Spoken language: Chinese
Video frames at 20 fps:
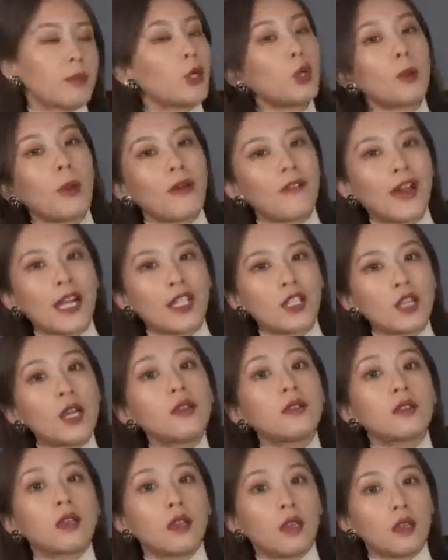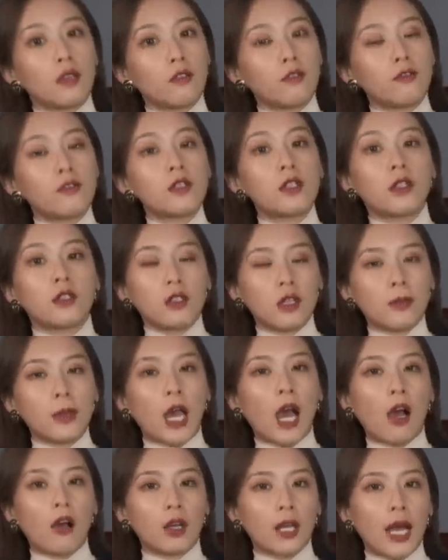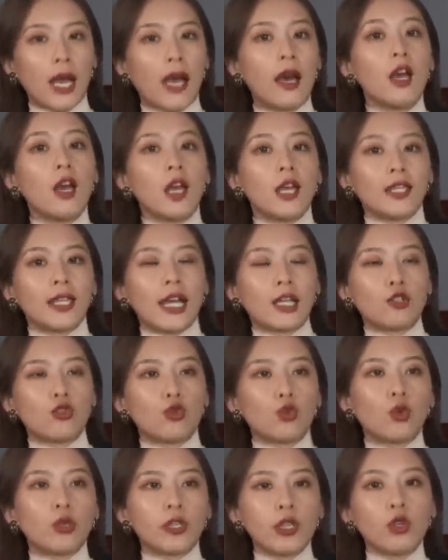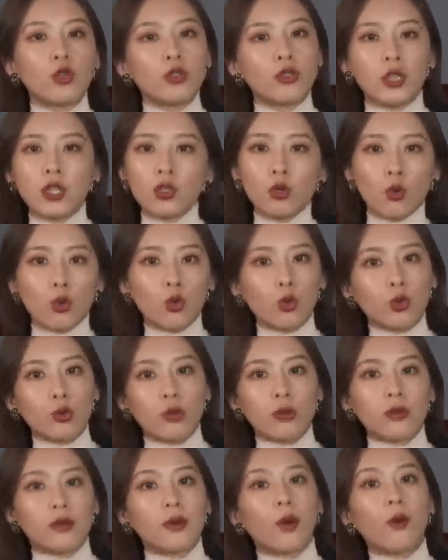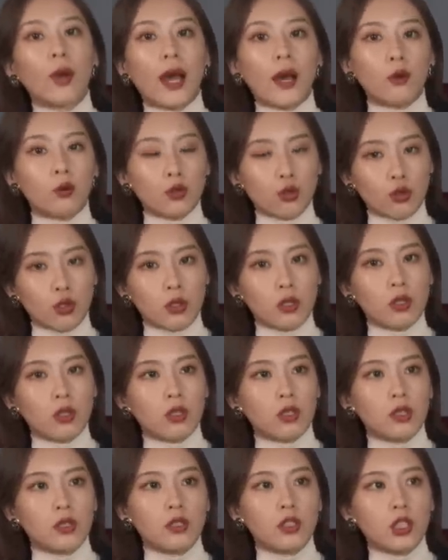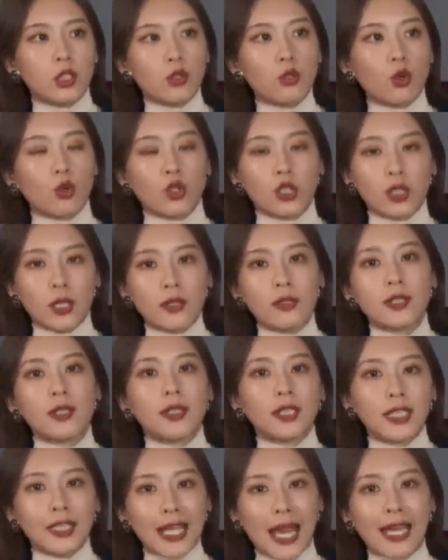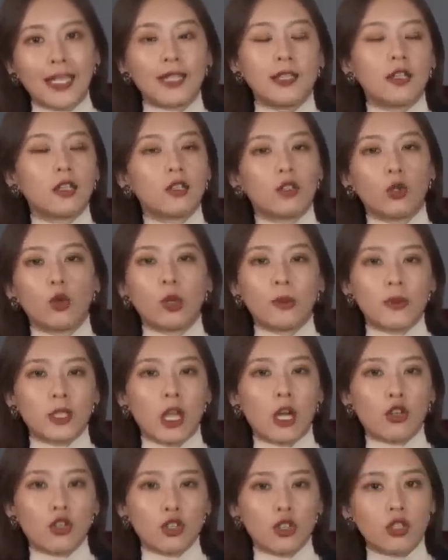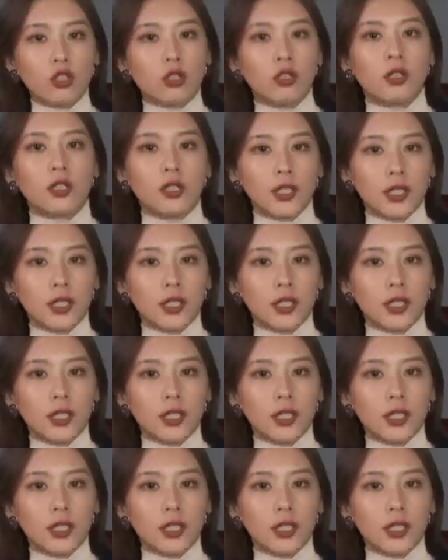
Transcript: 没有办法衬的肤色特别好看。那如果你有这种顾虑的话，我觉得这种深色的大衣可能会比较适合